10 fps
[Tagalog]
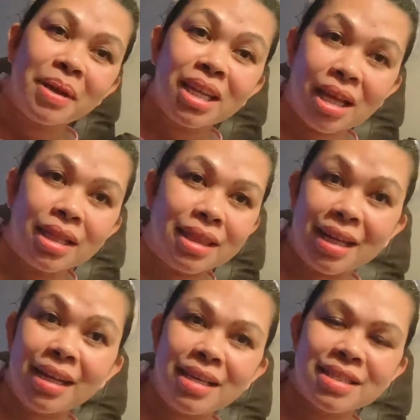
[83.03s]
Pakita.
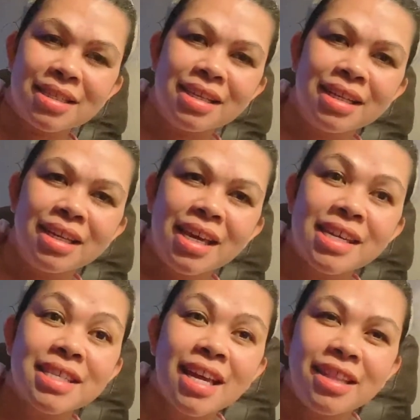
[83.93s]
Tara guys.
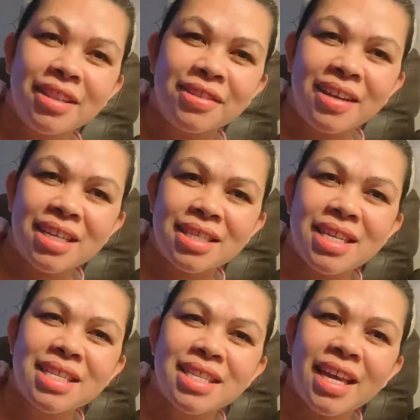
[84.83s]
Excited to guys.
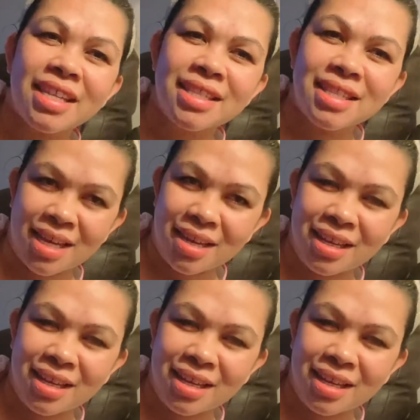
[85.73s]
Exciting.